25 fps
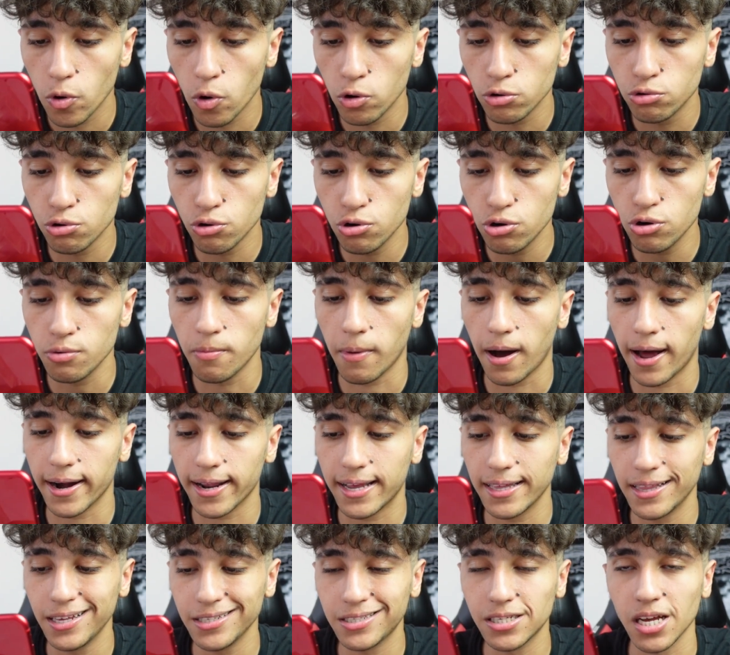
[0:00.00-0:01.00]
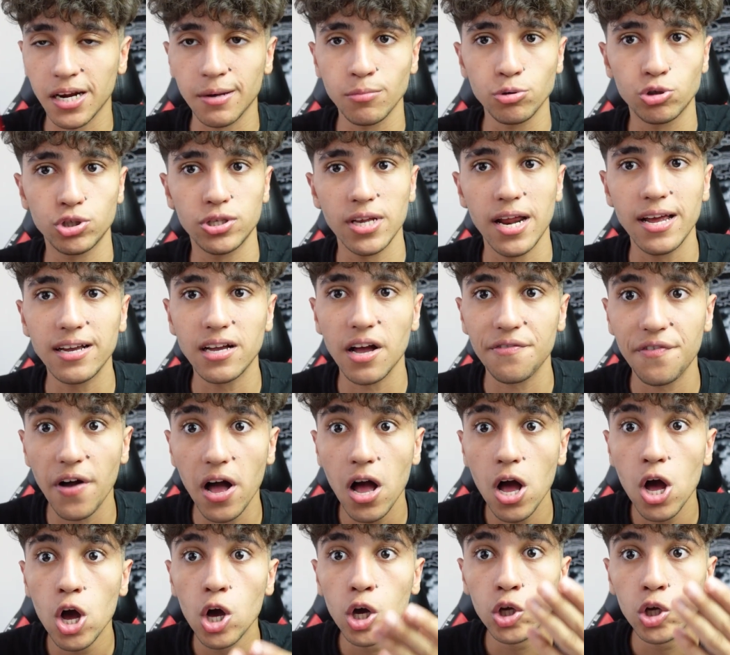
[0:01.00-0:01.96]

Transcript: Öldürürüm. Arkadaşlar bu siren kafa